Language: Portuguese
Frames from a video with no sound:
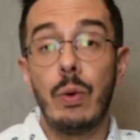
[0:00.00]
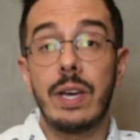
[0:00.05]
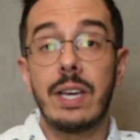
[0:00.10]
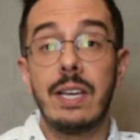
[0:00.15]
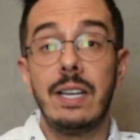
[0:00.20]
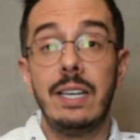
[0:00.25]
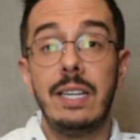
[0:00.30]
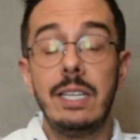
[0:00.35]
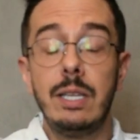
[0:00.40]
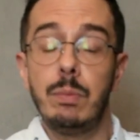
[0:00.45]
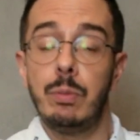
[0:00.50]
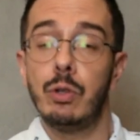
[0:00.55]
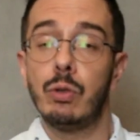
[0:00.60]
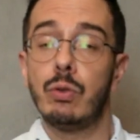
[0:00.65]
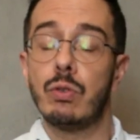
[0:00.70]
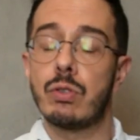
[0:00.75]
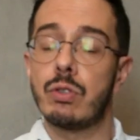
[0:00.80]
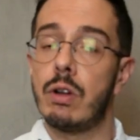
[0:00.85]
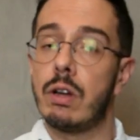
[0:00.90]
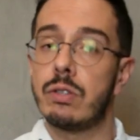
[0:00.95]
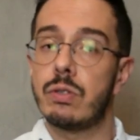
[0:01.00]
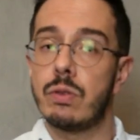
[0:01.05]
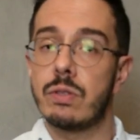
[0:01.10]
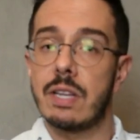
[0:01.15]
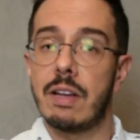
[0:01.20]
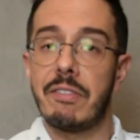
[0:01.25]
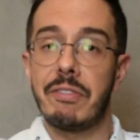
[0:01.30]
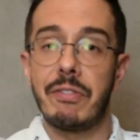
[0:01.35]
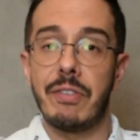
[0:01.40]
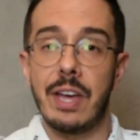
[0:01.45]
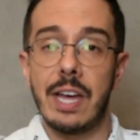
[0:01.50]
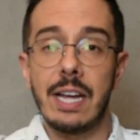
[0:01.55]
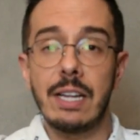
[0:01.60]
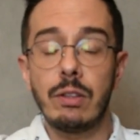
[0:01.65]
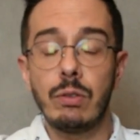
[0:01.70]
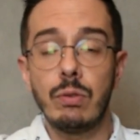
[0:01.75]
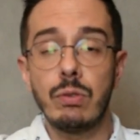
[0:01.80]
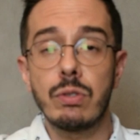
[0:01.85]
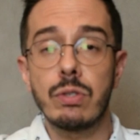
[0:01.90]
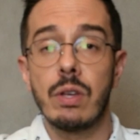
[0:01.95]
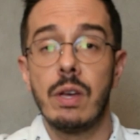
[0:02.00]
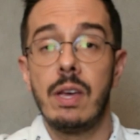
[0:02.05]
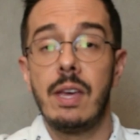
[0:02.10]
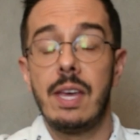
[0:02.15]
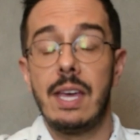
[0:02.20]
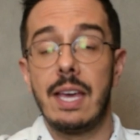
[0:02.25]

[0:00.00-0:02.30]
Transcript: o equilíbrio dos nossos afetos,